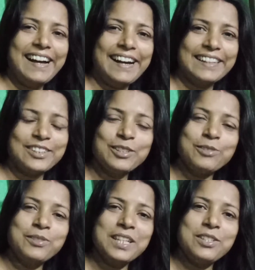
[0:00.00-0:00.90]
আর
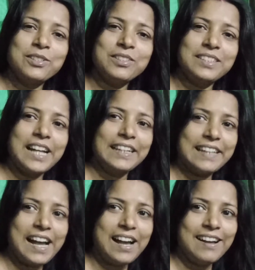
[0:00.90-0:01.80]
ততক্ষণের জন্য
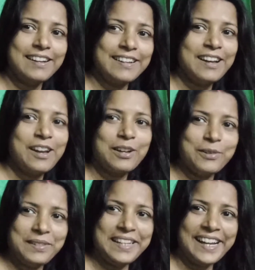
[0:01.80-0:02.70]
টাটা
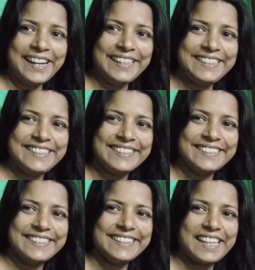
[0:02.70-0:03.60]
গুড নাইট
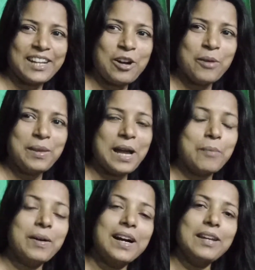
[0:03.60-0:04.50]
দেখা হবে
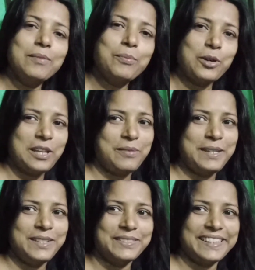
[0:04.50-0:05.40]
আবার পরের
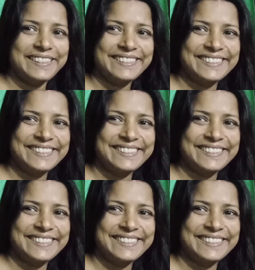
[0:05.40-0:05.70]
ভিডিওতে